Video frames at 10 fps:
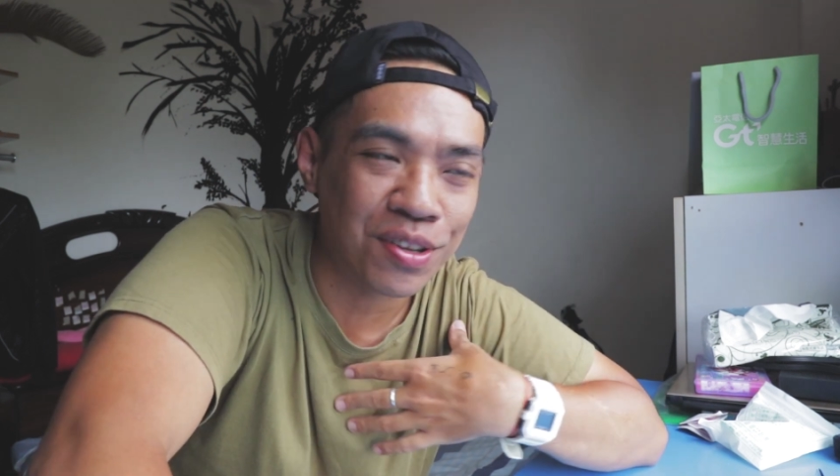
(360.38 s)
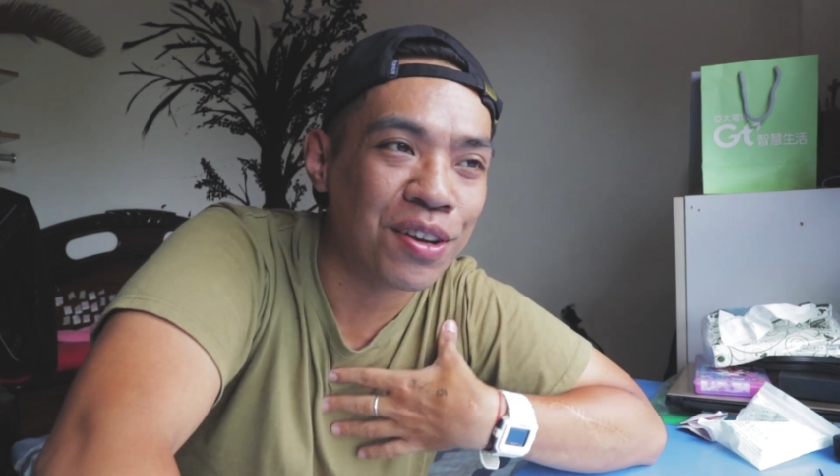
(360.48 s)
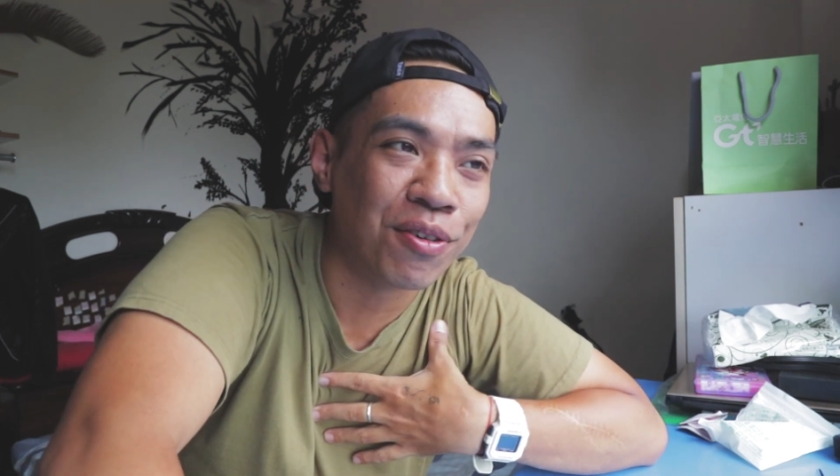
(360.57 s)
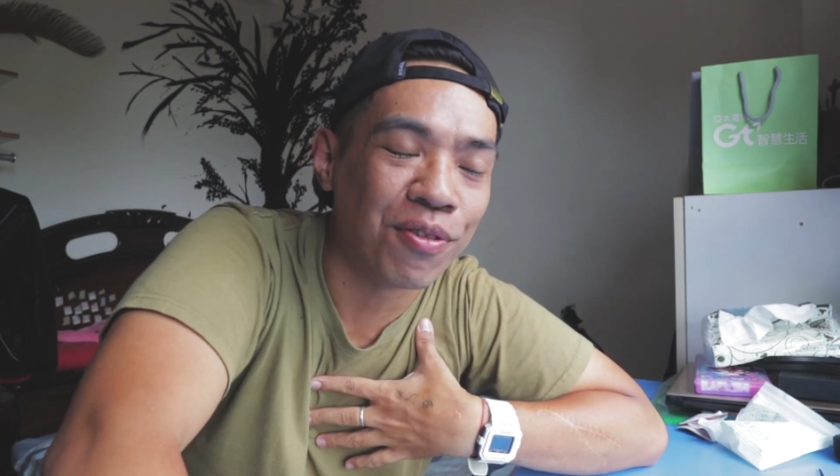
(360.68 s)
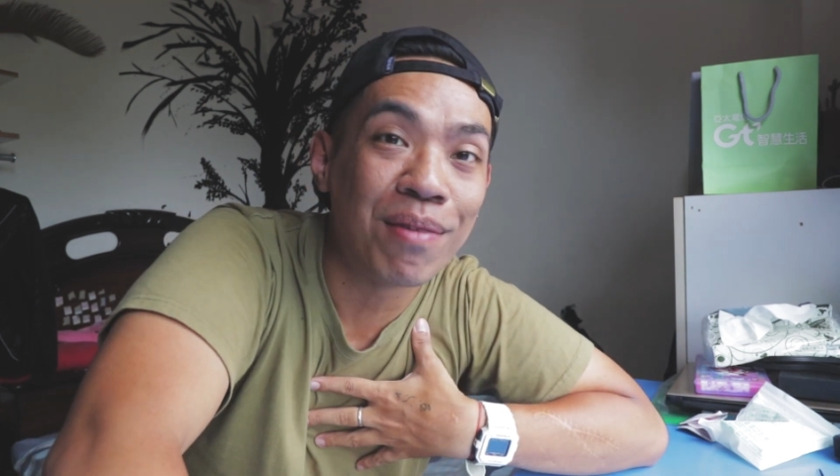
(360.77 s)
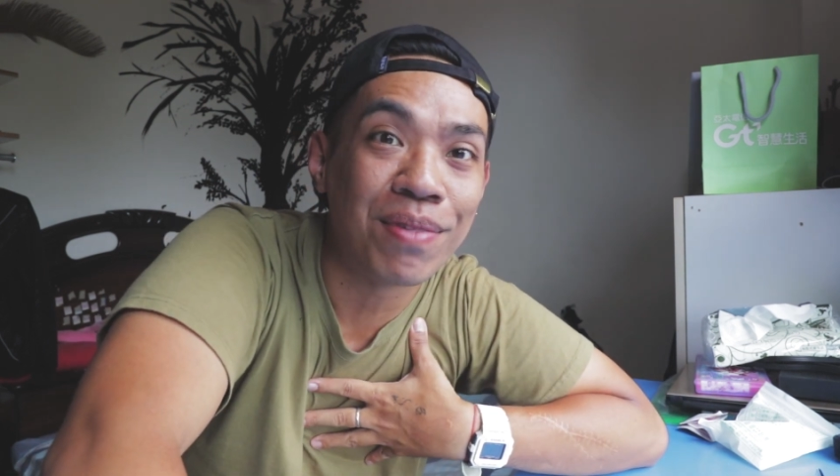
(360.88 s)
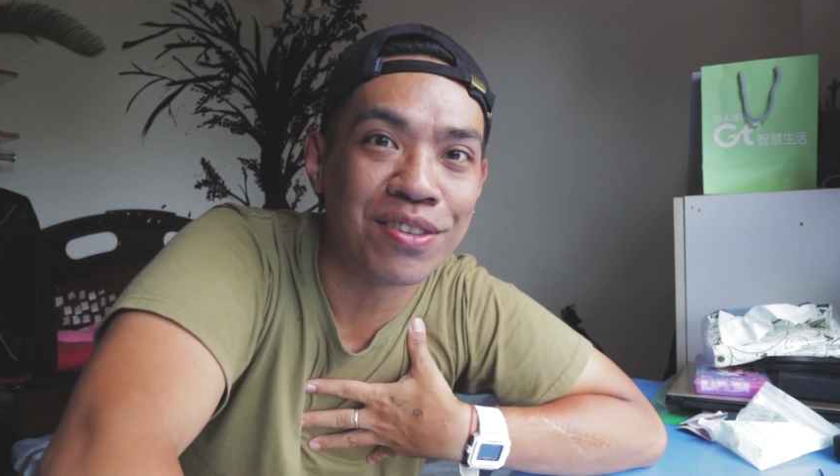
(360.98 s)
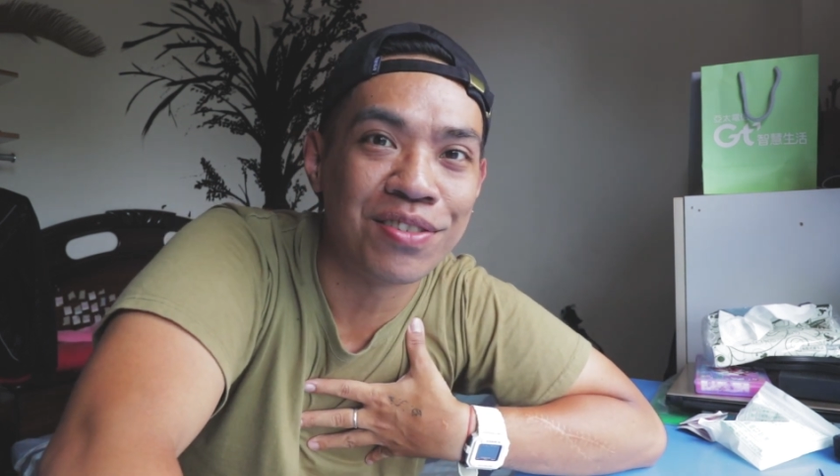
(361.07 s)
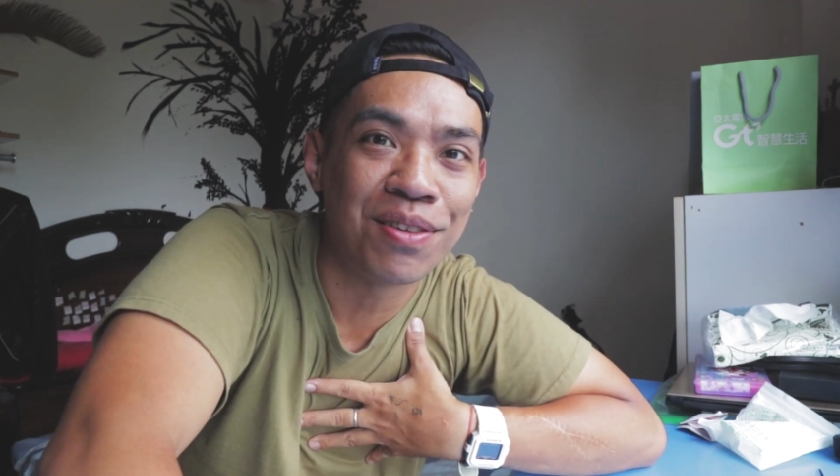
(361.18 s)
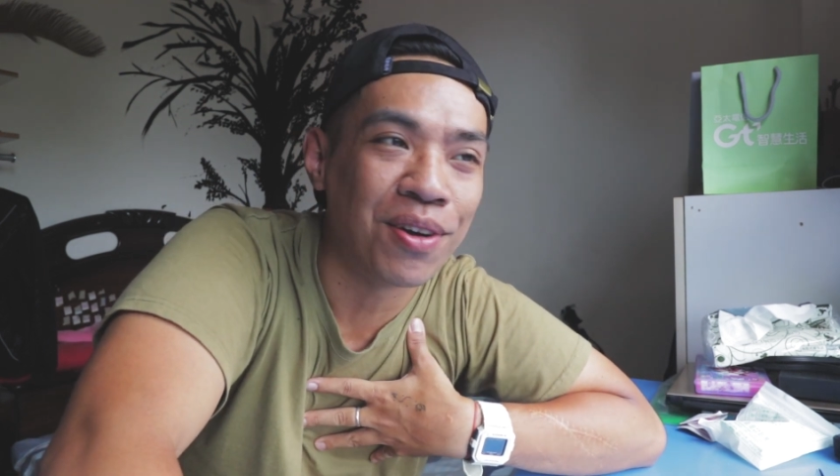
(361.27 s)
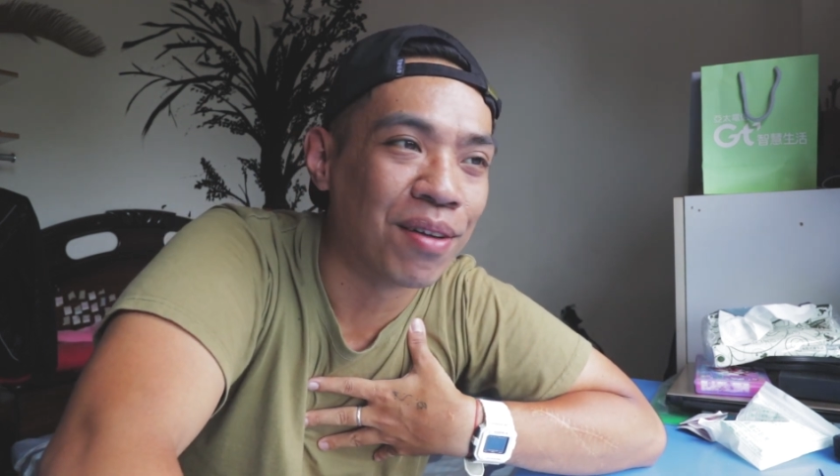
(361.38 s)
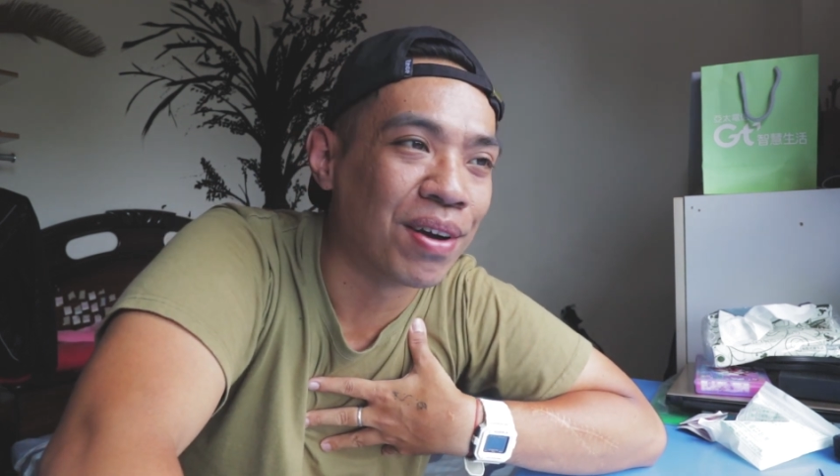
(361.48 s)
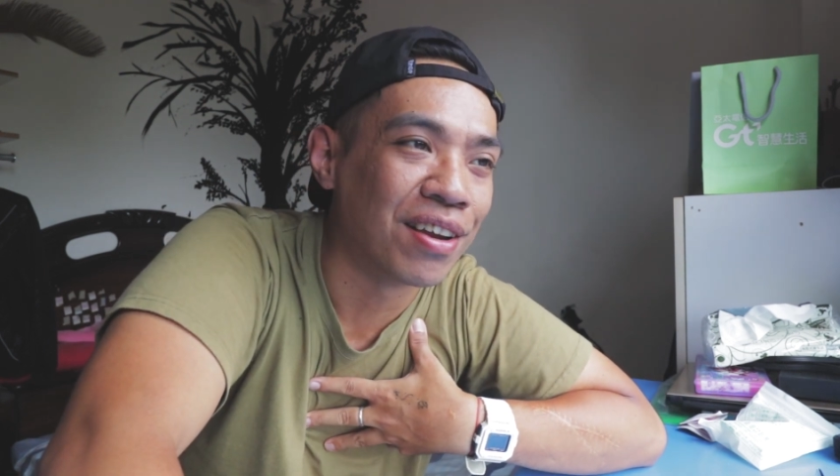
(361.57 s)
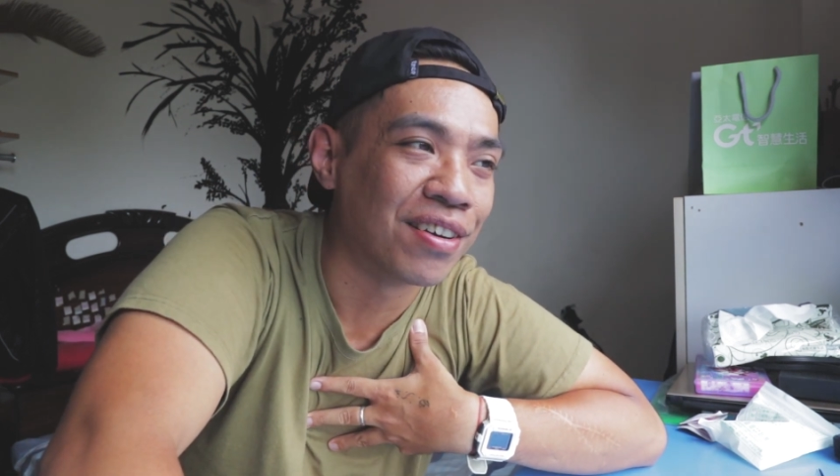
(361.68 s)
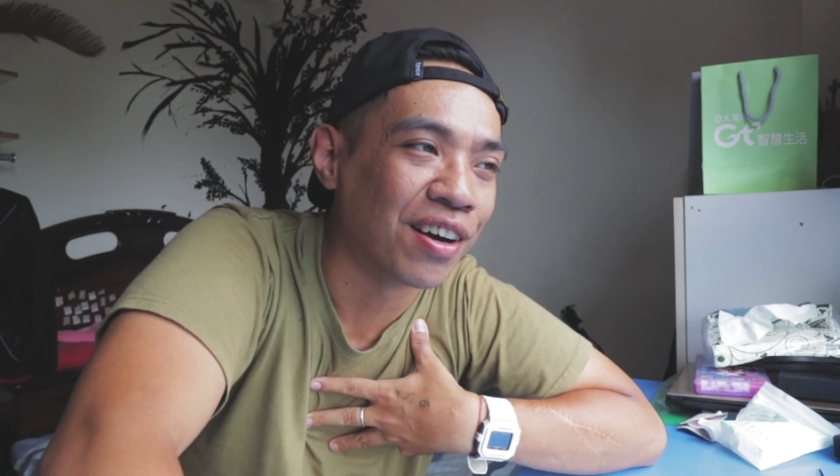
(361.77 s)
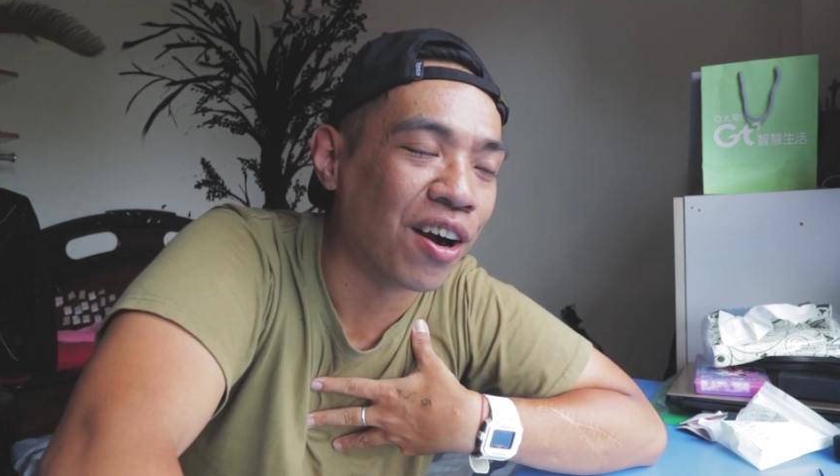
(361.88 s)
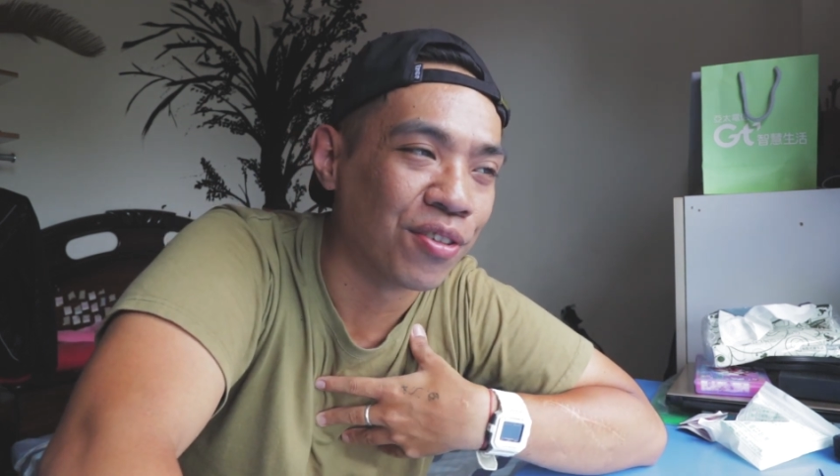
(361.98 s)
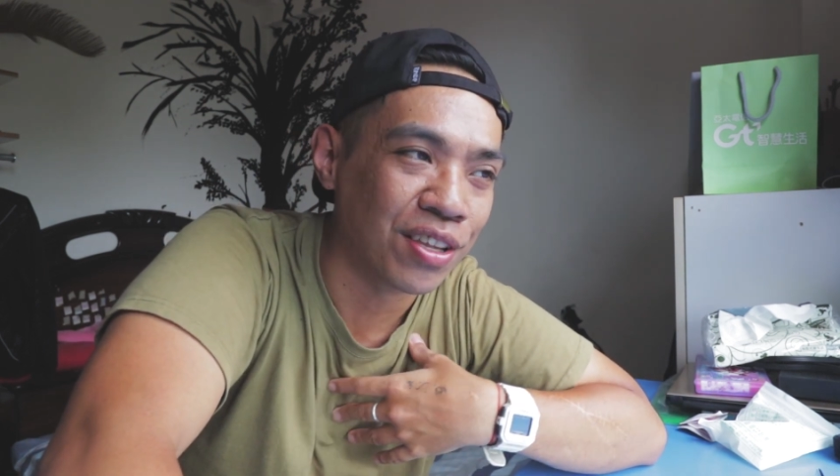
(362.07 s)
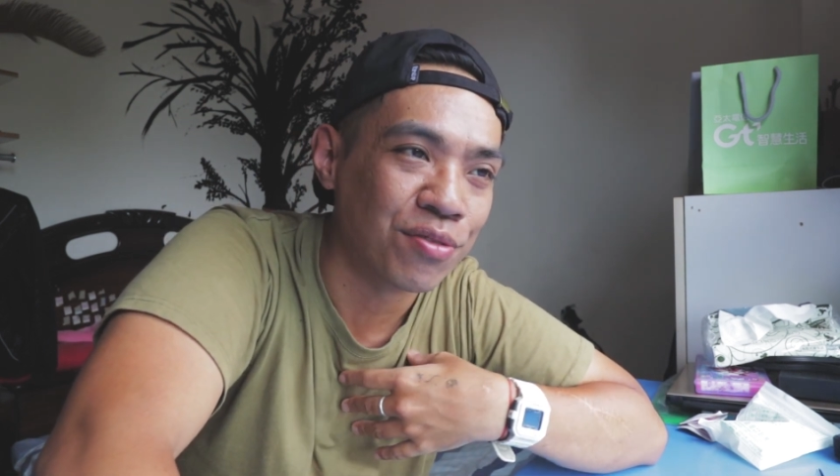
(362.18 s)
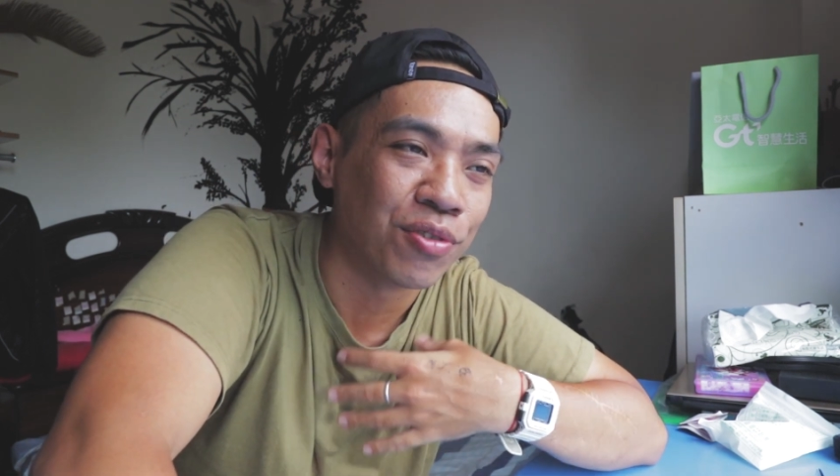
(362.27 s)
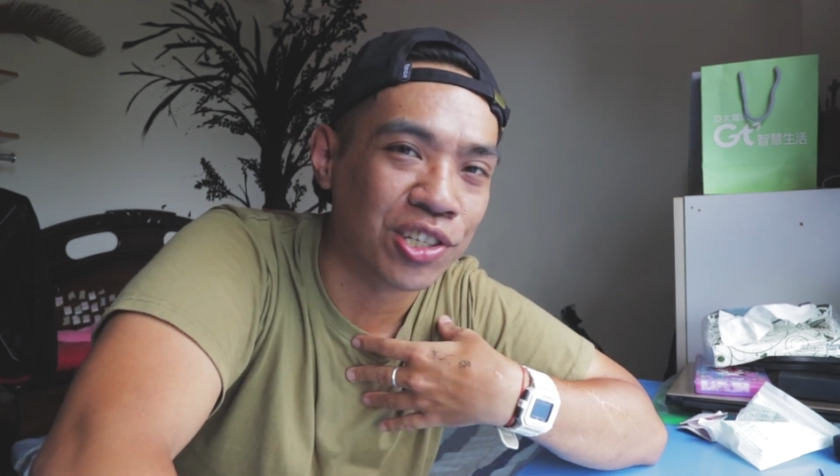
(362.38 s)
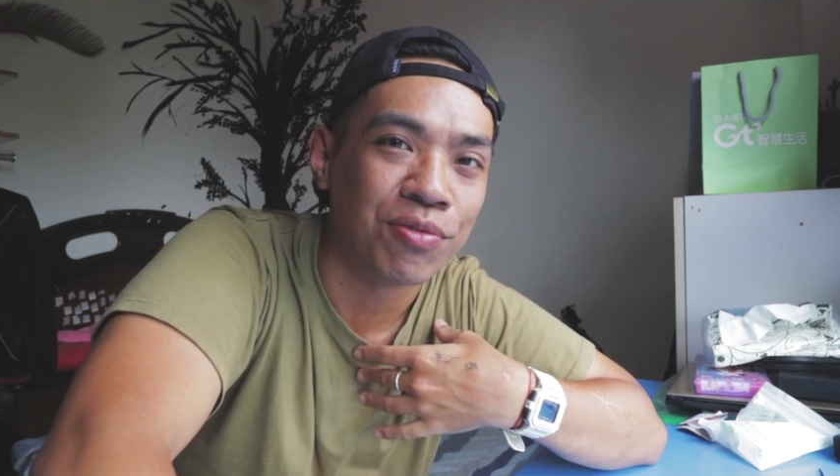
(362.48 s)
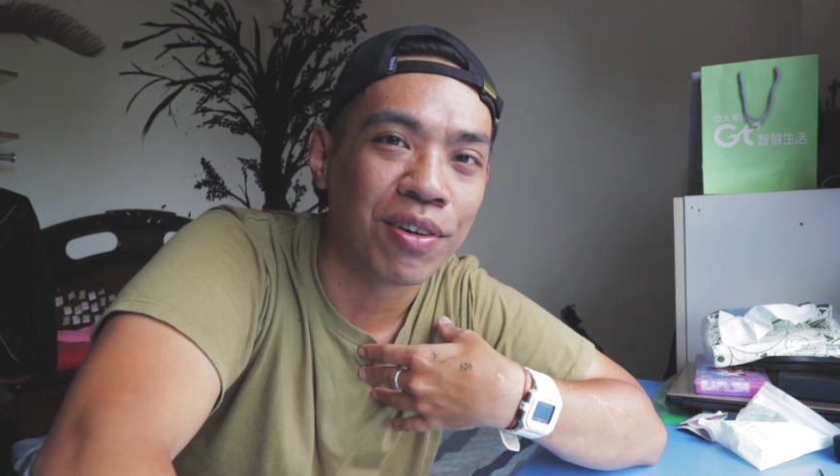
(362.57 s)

承认我安排时间没有安排得很好，但是我希